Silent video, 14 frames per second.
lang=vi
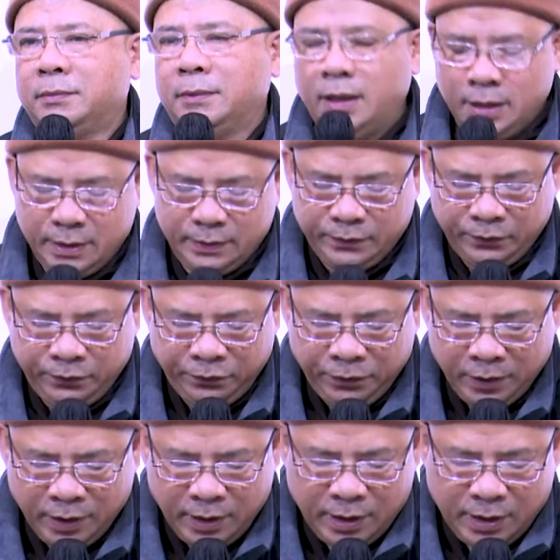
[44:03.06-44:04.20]
À.
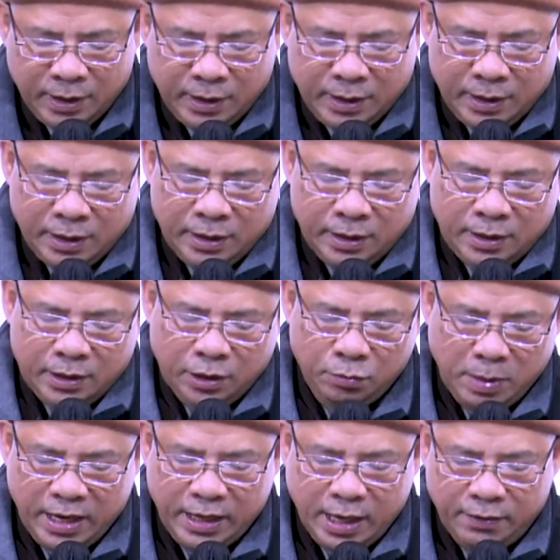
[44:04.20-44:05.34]
Lúc
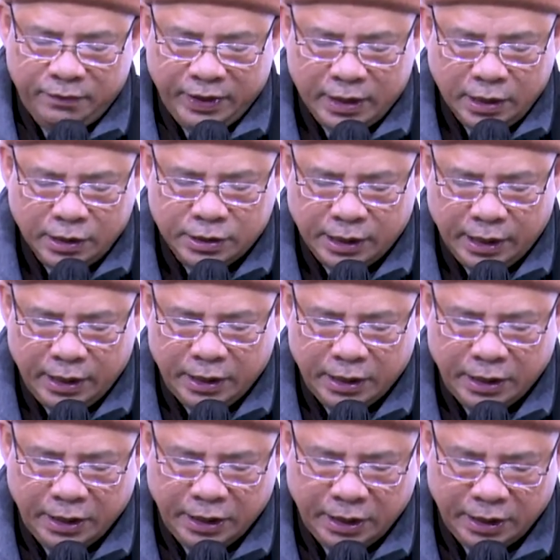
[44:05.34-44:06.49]
bấy giờ vị cư sĩ
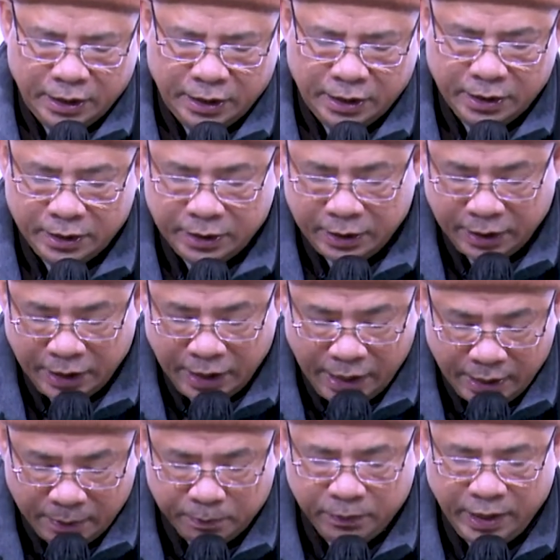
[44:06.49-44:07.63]

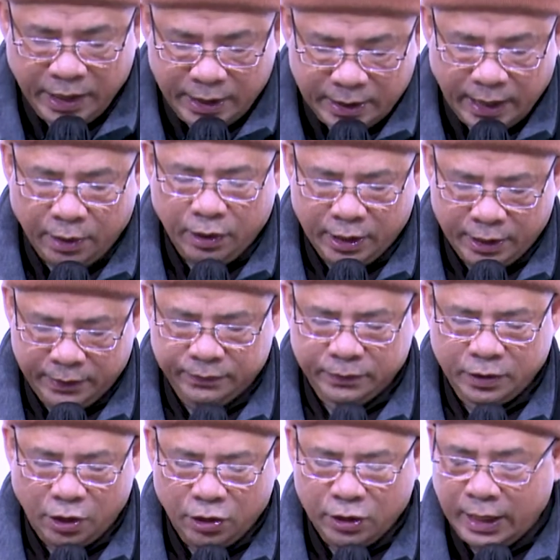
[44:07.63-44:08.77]
niềm ý theo lời,
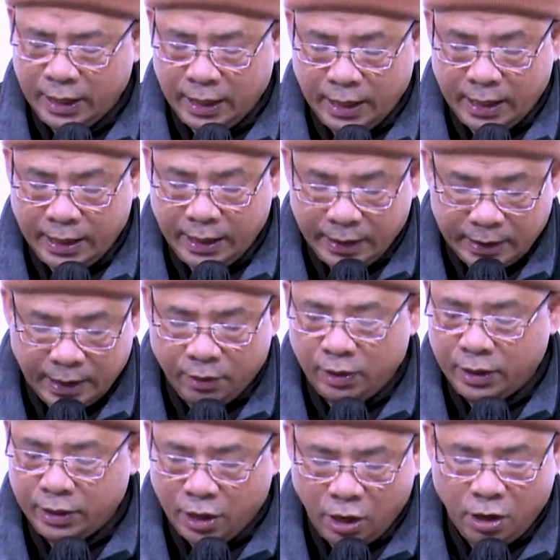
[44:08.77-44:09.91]
có nghĩa là ý theo
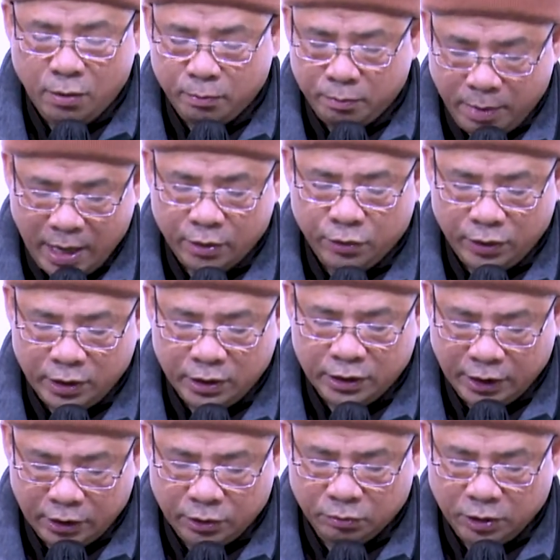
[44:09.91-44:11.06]
lời đó mà coi như
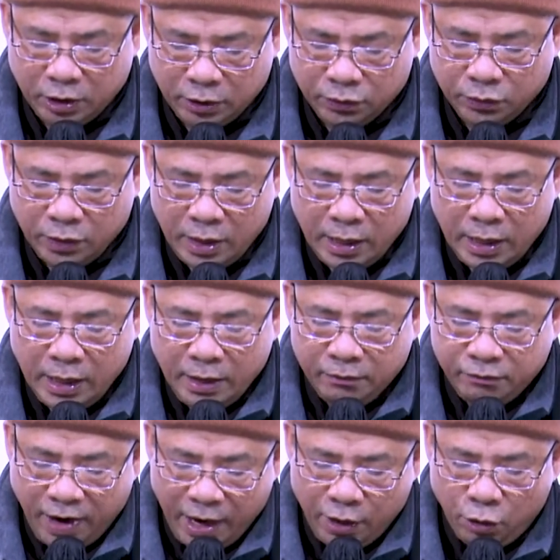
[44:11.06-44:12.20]
trì tụng thần chủ.
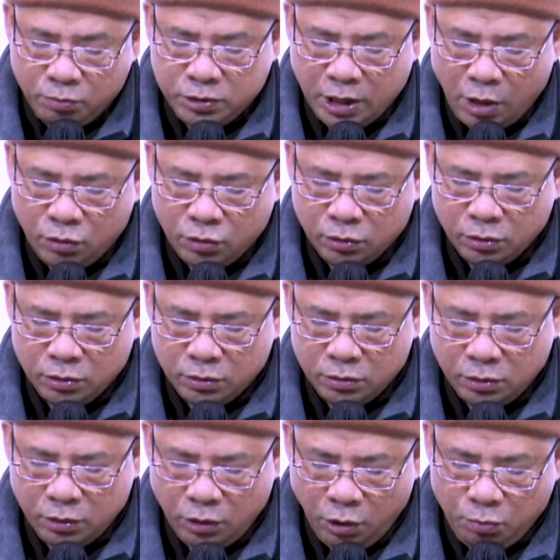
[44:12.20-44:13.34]
Vài hôm sau,
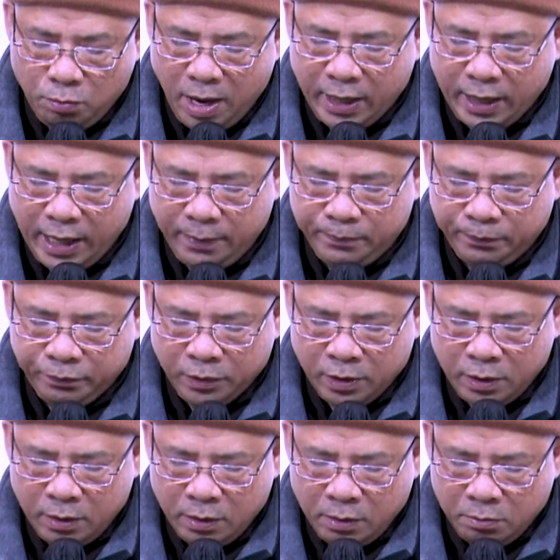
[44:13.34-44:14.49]
lúc ban đêm,
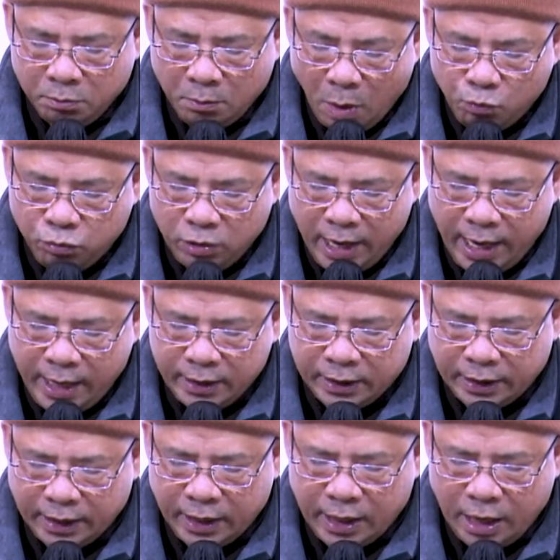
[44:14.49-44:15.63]
bỗng nghe
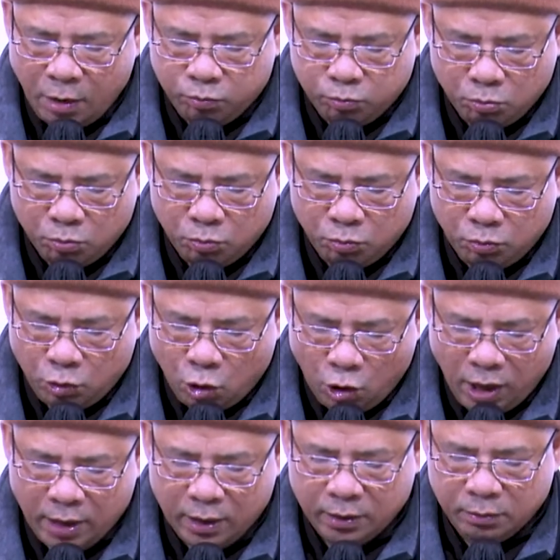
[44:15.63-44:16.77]
tiếng ngọc
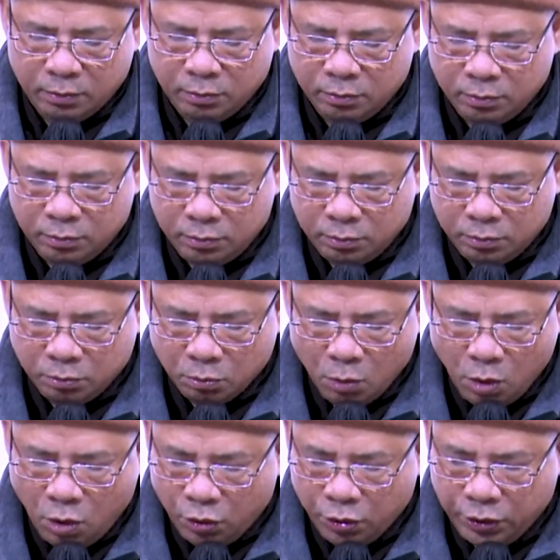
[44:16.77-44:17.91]
hoàng
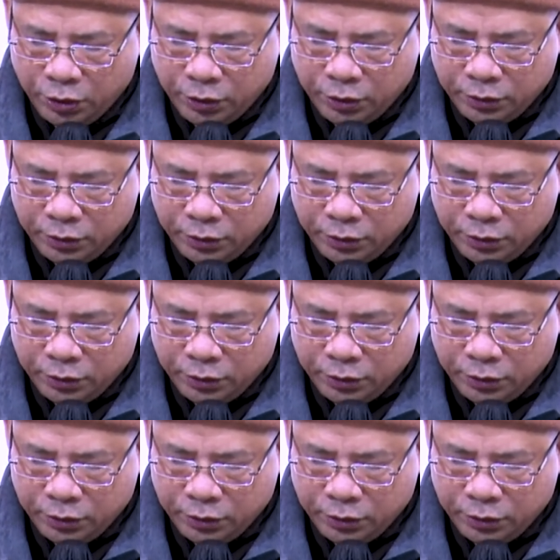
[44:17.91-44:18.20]
bồi